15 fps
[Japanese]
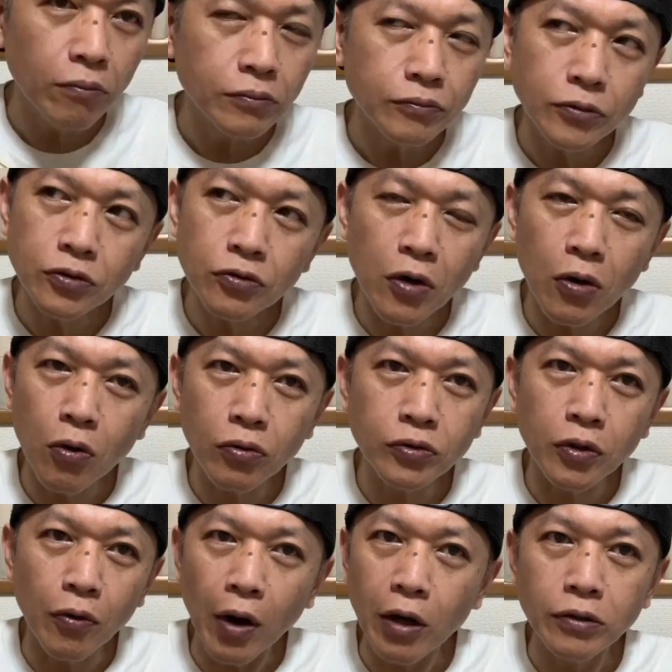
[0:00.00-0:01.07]
味噌が濃く
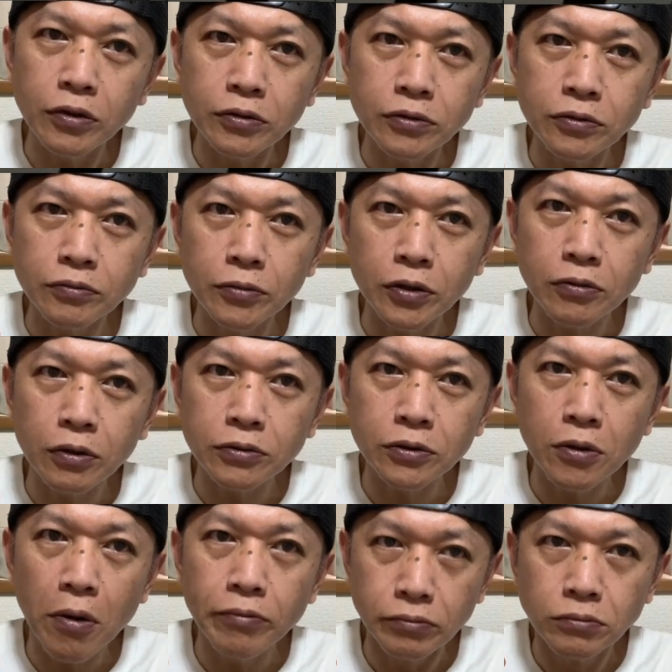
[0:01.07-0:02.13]
てわかんないです。麺の味が。